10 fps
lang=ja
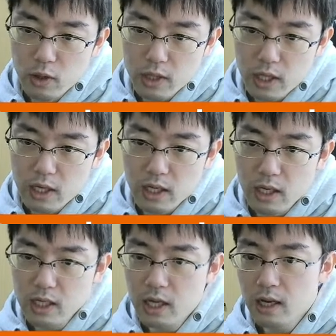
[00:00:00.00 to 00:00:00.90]
た手に対
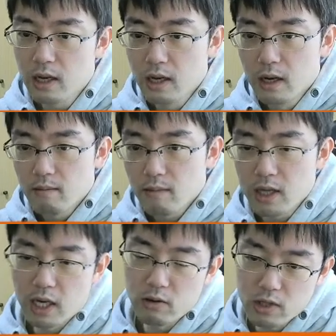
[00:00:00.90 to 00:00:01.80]
して、まあ、
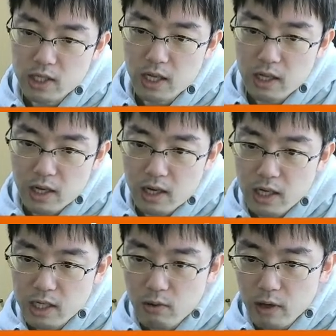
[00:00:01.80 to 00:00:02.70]
ナイトを自然展開
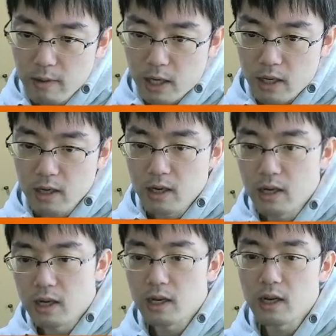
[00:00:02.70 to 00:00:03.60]
しておけば、
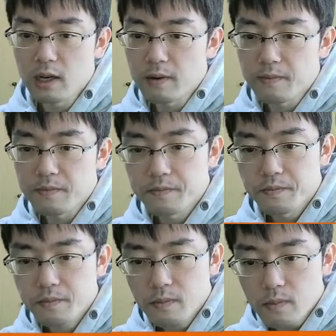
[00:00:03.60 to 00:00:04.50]

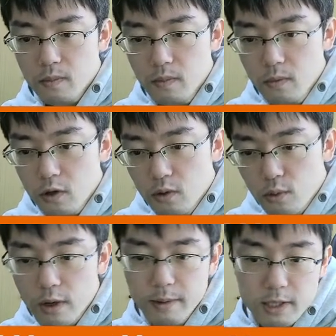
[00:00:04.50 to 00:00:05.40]
えー、こ
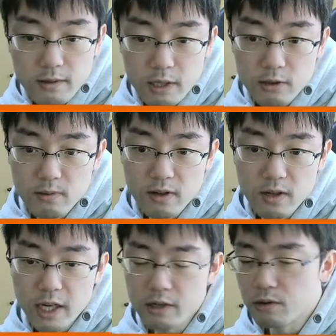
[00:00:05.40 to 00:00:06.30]
れはまあ少なくとも、
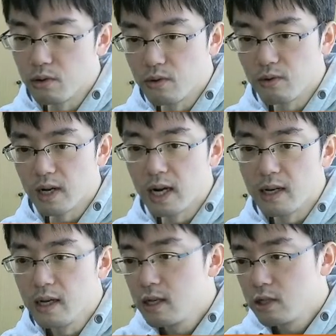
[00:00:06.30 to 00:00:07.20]
えー、黒の方が
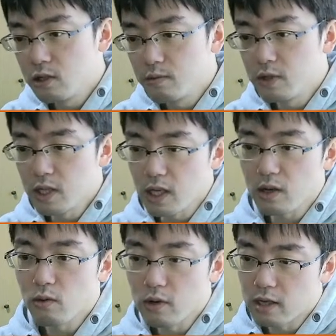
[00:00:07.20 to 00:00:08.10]
十分に
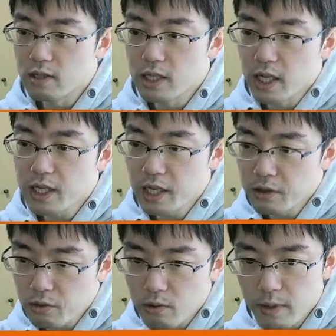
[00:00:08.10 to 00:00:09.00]
互角にできてい
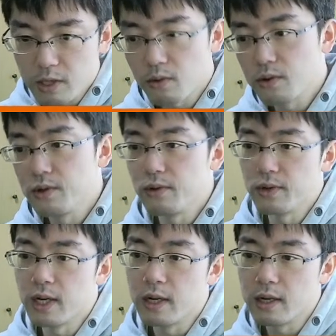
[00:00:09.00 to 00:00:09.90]
ると。まあ、そういうよう
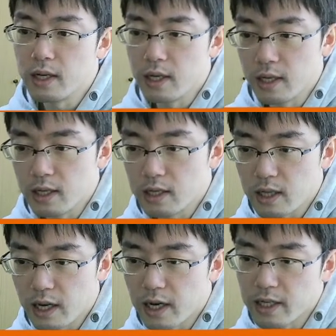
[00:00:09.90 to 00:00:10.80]
な、えー、
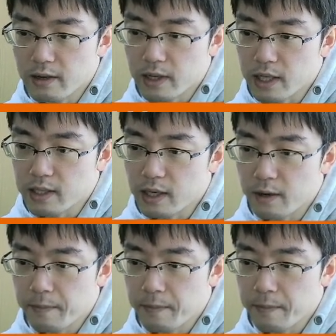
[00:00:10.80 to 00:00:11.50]
展開になるわけですね。